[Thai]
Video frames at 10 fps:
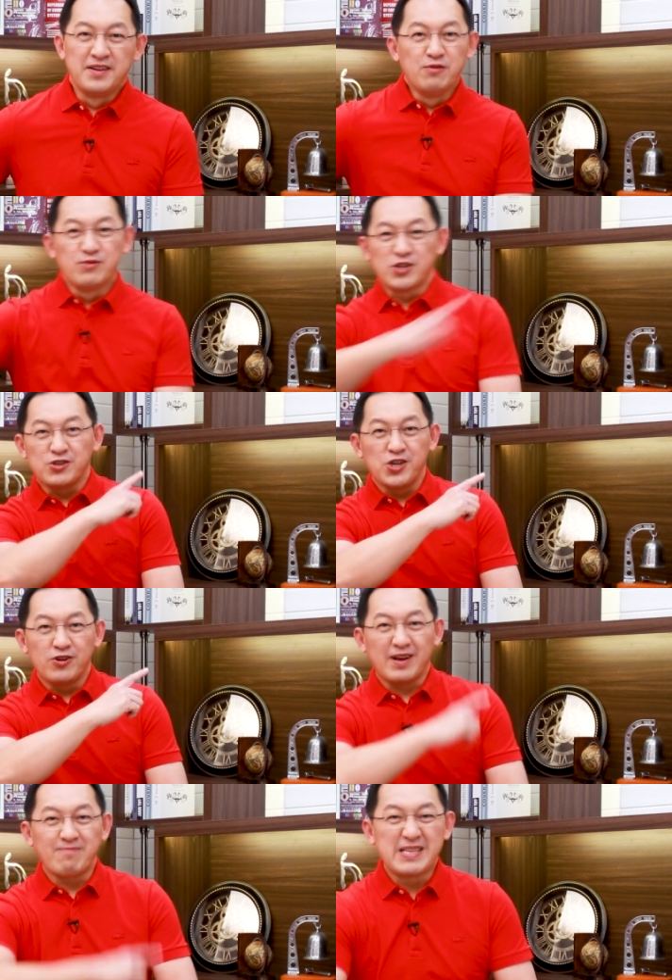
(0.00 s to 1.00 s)
นิวโซเชียล
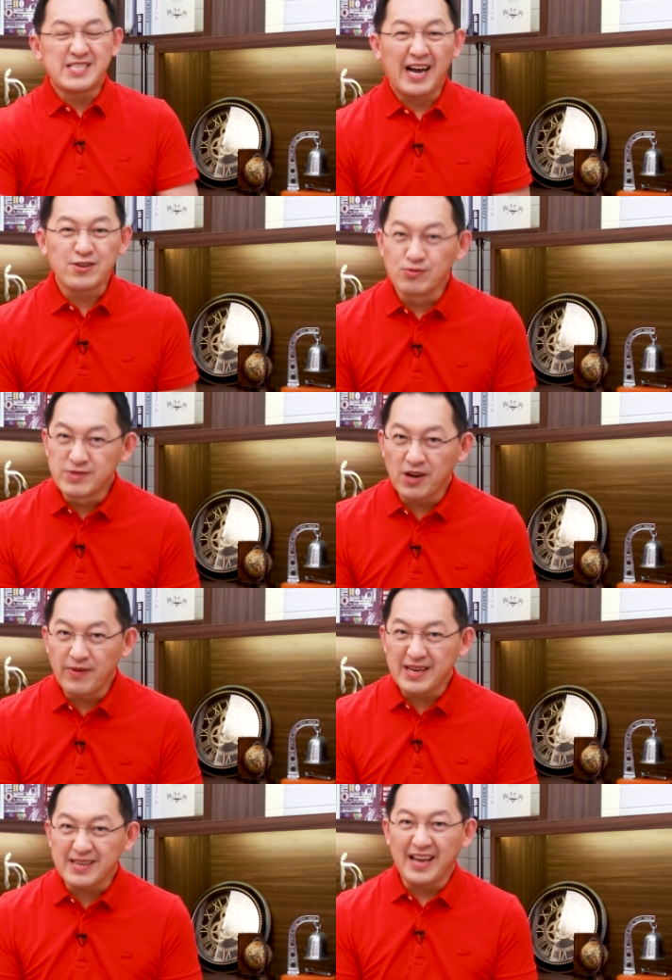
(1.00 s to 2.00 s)
กับบัญชาชุมเชเว
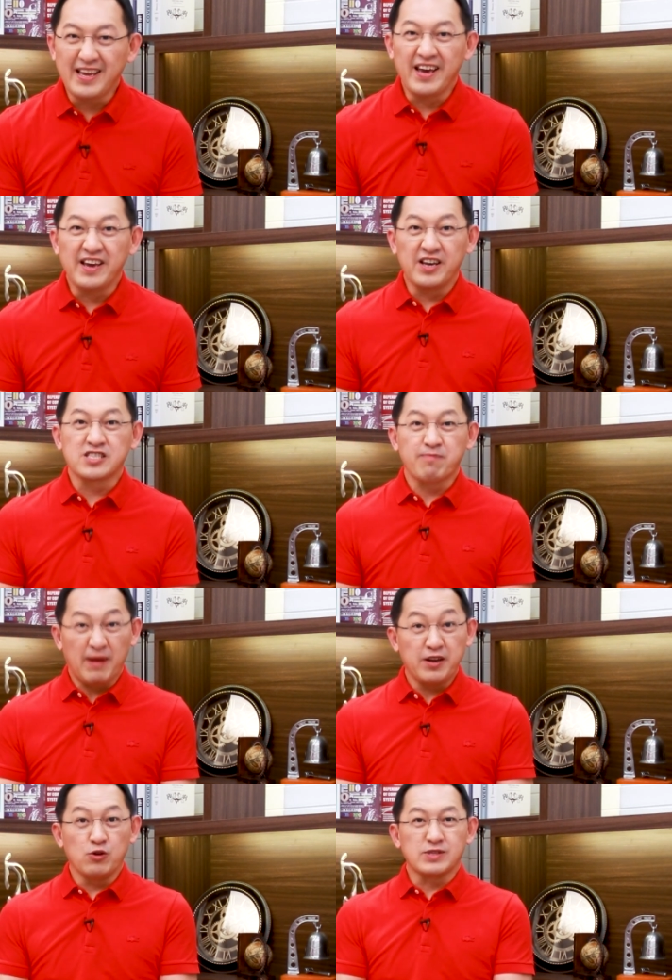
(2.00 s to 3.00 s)
ศใน AS
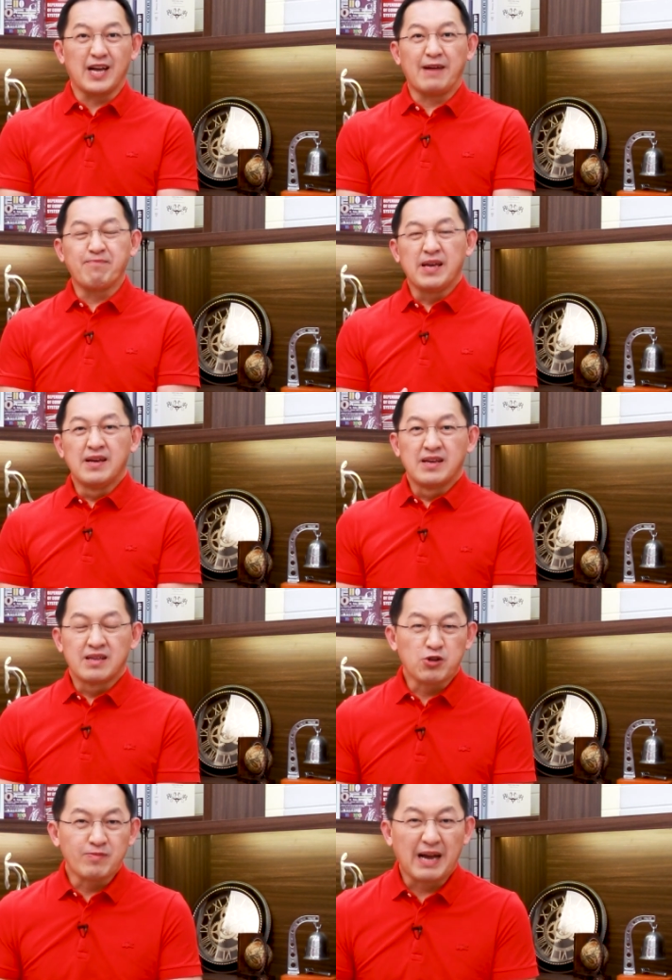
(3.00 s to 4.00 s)
Play News นะครับท่า
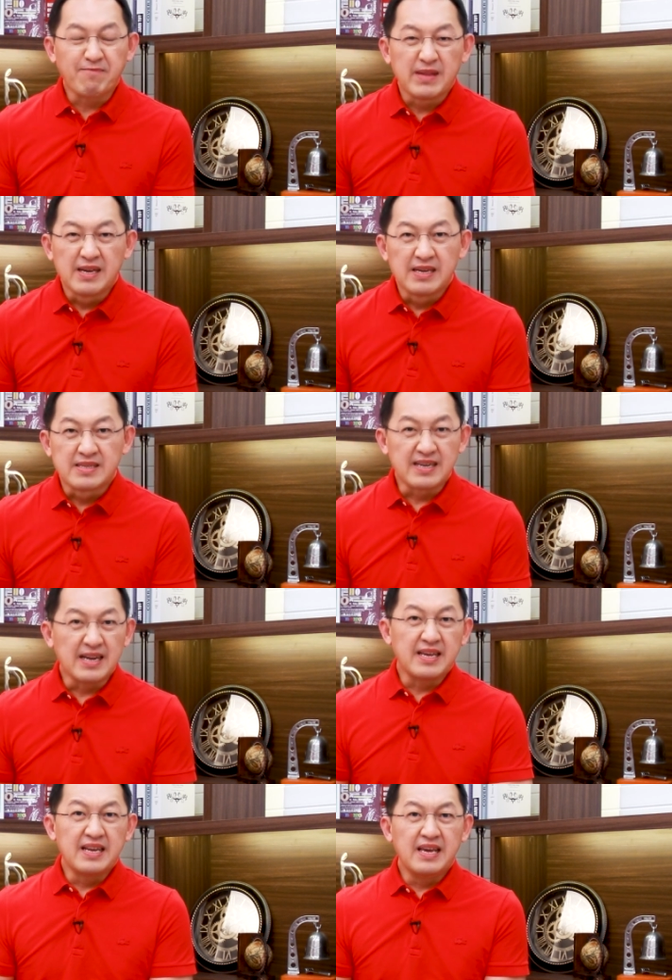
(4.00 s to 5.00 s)
นผู้ชมครับ ถึง
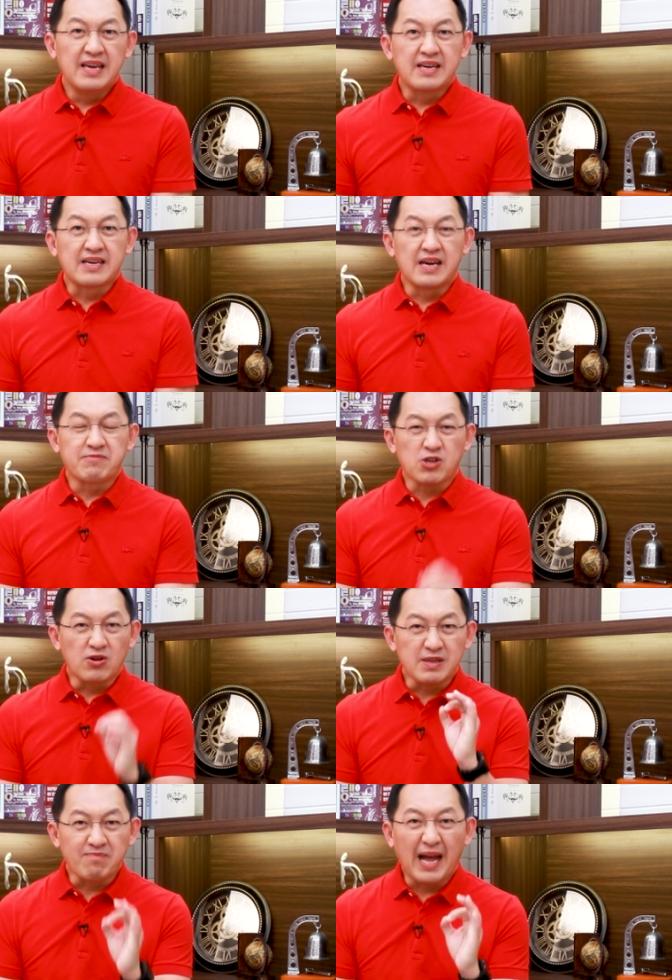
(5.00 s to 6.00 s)
นาทีนี้เกือบ
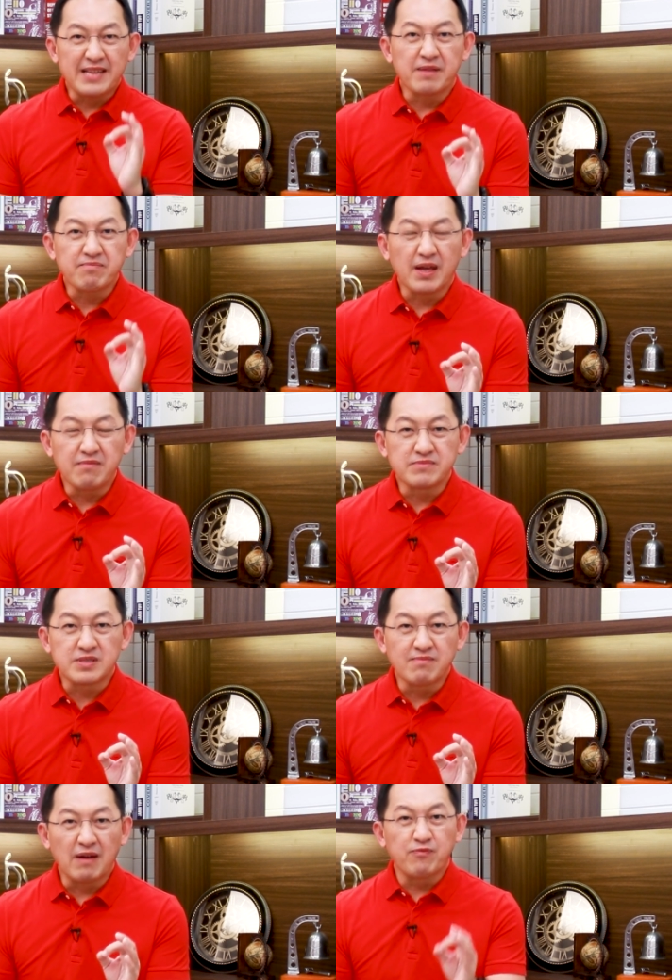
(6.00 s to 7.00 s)
2 สัปดาห์เต็มๆ
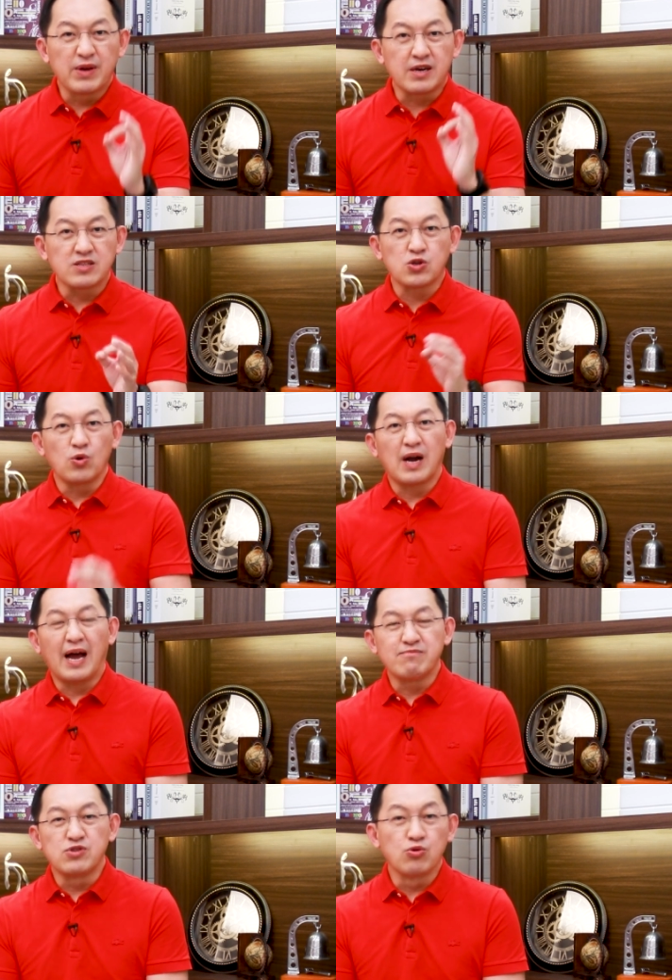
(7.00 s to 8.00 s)
สำหรับวิกฤตสงค
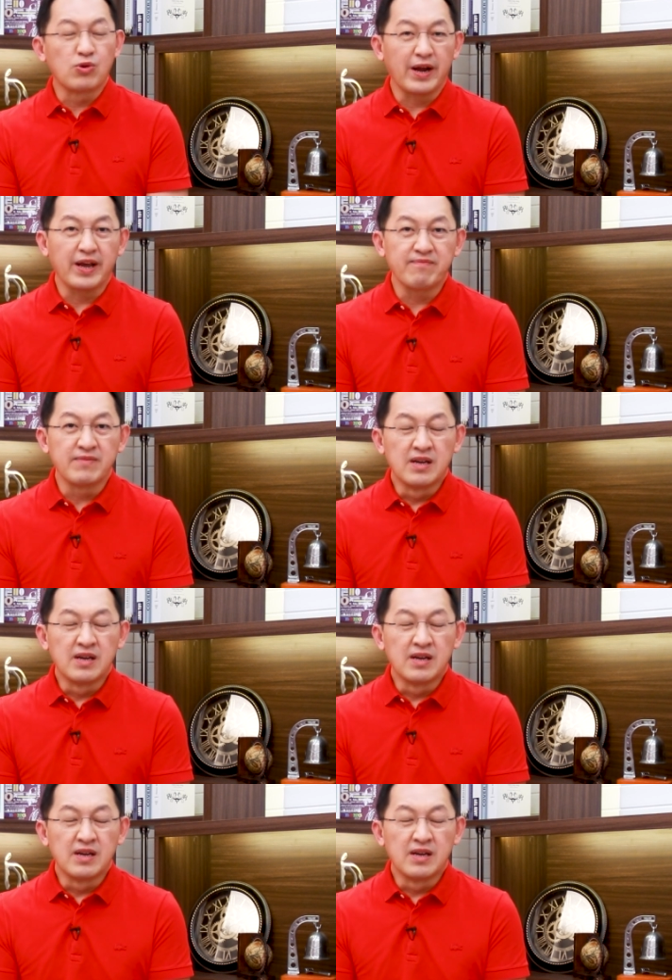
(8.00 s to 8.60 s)
ราม ยูเครน